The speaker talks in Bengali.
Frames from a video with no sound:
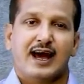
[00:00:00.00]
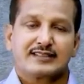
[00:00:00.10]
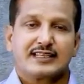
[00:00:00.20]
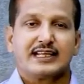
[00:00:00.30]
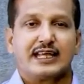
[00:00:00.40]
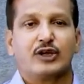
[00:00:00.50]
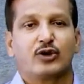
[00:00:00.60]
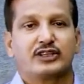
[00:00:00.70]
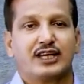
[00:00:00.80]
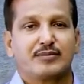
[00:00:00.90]
আজকের এই
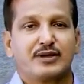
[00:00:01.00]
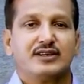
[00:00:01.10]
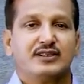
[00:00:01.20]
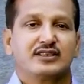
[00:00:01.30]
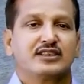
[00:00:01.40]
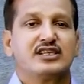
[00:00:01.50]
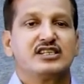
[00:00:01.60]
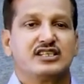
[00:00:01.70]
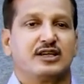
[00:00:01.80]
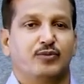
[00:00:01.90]
অধ্যায় আমরা কি
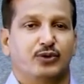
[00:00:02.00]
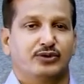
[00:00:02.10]
শিখব